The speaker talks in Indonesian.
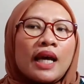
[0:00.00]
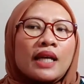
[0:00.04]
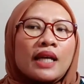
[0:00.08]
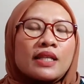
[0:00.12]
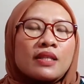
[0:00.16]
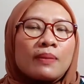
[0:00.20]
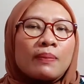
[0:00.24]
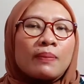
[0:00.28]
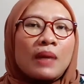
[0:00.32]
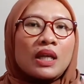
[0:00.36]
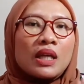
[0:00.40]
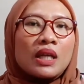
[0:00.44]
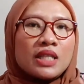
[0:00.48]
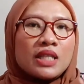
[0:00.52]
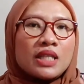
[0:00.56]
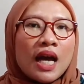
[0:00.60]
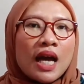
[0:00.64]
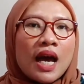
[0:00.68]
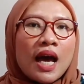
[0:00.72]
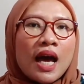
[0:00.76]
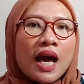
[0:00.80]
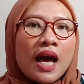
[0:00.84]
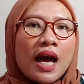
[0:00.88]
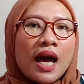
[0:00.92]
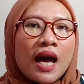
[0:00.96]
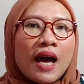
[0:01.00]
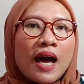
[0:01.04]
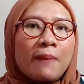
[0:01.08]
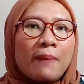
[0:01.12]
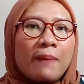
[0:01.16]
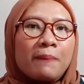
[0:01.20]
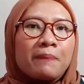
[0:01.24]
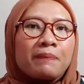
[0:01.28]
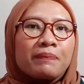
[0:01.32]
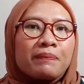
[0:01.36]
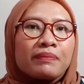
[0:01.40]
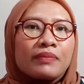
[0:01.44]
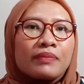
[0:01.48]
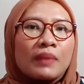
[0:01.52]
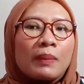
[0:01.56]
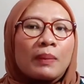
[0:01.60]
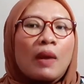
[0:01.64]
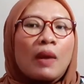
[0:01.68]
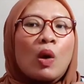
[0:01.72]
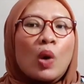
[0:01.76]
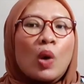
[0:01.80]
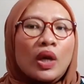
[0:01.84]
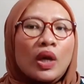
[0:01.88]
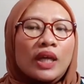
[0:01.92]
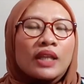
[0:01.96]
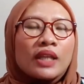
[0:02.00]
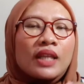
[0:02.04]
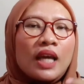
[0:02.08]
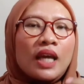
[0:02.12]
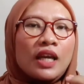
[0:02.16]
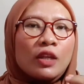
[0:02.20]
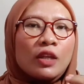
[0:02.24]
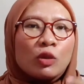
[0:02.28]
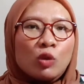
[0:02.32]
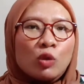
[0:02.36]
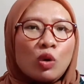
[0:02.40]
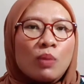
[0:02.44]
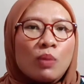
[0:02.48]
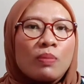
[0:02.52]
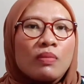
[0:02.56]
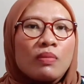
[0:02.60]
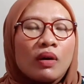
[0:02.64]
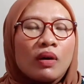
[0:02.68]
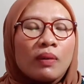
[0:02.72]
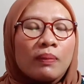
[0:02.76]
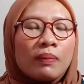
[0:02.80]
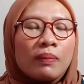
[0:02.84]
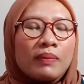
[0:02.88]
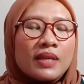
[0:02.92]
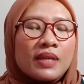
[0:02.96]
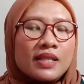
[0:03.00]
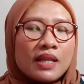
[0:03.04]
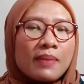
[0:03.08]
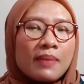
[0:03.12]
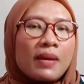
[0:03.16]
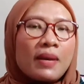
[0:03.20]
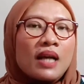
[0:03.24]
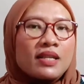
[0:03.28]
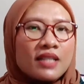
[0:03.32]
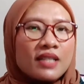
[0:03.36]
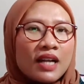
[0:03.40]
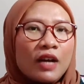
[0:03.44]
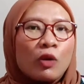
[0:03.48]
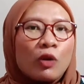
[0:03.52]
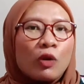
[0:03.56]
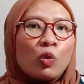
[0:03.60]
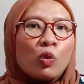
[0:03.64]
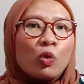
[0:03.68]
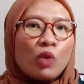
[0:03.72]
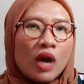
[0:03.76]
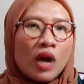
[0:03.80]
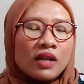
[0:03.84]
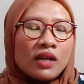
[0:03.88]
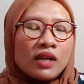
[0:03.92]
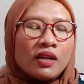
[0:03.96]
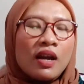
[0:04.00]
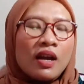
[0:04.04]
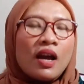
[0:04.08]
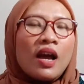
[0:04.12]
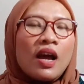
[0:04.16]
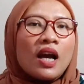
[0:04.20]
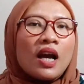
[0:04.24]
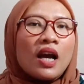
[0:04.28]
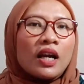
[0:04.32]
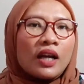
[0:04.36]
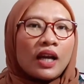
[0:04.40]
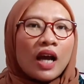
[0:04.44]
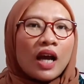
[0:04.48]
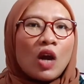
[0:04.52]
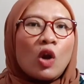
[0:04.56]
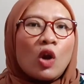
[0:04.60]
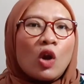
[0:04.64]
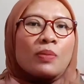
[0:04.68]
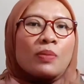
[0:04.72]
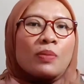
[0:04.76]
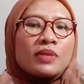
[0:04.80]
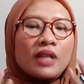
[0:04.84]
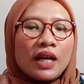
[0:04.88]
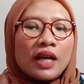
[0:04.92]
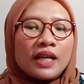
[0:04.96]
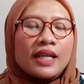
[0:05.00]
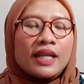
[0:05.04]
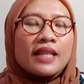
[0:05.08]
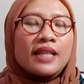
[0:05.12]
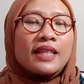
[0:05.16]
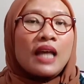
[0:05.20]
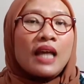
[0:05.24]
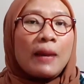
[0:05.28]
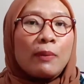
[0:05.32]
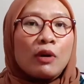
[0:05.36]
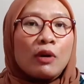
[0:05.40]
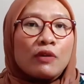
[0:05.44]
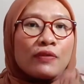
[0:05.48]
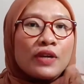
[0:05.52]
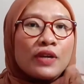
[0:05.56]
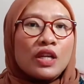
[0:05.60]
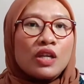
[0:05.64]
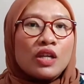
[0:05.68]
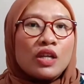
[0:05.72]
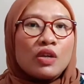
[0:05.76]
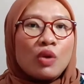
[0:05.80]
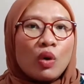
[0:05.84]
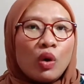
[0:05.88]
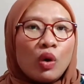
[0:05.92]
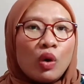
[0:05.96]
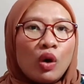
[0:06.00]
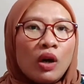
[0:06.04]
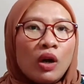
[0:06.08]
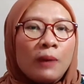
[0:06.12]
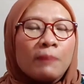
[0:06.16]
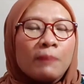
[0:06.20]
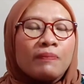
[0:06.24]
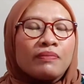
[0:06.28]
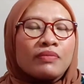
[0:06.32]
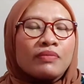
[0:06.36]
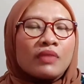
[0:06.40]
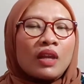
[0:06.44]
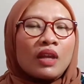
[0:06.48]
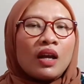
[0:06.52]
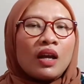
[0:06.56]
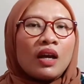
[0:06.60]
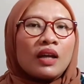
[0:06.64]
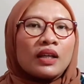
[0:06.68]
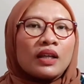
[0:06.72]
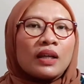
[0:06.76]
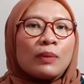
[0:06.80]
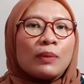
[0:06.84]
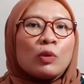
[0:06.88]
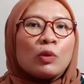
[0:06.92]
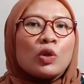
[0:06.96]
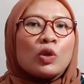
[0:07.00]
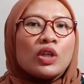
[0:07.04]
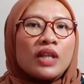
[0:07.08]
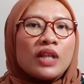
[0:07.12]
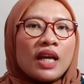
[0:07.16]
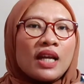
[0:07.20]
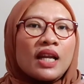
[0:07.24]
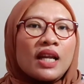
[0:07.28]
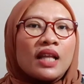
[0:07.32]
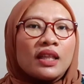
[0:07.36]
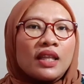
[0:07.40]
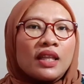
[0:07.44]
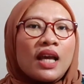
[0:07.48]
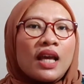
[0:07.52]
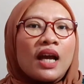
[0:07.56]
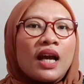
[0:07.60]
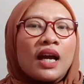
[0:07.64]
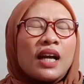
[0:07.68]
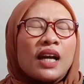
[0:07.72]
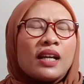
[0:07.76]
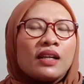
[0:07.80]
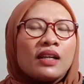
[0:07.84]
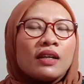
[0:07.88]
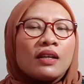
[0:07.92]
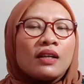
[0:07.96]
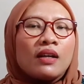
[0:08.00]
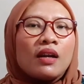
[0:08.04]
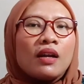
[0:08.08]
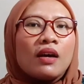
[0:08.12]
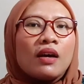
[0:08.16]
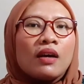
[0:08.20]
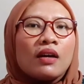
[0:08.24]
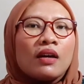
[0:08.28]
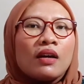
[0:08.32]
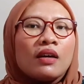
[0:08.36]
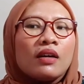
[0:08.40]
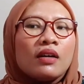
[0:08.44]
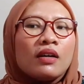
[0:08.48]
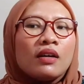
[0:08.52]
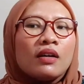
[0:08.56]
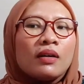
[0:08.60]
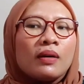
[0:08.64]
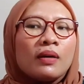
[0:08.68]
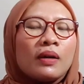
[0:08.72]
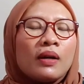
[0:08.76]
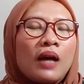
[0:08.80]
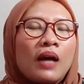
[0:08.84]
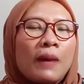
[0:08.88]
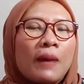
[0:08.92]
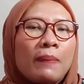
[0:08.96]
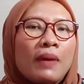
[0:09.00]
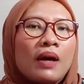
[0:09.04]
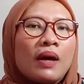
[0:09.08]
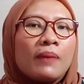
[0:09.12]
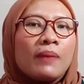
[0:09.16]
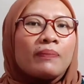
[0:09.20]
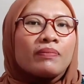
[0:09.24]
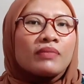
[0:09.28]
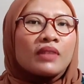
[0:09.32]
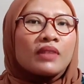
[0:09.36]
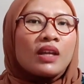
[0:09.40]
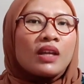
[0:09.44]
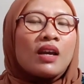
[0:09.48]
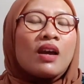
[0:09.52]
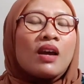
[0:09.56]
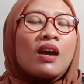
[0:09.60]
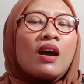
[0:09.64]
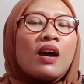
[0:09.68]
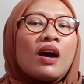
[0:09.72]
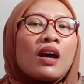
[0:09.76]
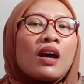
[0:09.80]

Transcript: kayak semacam bahwa kita itu bisa menghasilkan uang kalau misalkan kita upload video, kemudian nanti akan uh, apa